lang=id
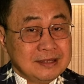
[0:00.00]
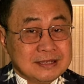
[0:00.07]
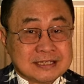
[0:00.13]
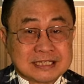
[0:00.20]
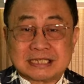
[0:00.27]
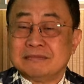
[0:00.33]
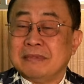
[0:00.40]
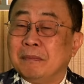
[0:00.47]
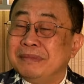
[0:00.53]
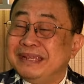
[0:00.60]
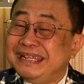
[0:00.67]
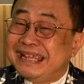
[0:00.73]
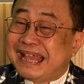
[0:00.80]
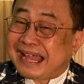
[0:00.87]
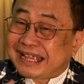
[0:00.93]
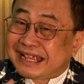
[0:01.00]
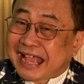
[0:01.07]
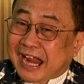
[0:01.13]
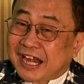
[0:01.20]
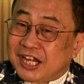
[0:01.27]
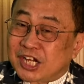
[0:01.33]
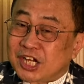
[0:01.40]
Sebab ia
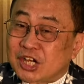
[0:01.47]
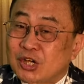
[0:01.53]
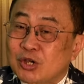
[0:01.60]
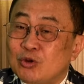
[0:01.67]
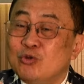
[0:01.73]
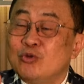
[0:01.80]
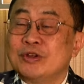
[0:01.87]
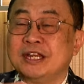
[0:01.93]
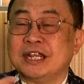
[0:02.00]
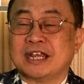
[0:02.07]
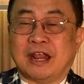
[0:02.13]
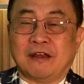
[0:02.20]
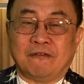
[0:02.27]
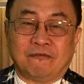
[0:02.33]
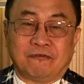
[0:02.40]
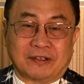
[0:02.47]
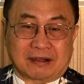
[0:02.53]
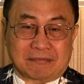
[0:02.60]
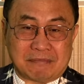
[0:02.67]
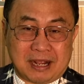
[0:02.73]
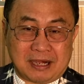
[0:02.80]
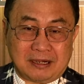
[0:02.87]
gandrung dengan
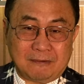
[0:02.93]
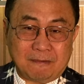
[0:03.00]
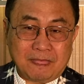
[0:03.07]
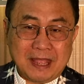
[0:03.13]
firman.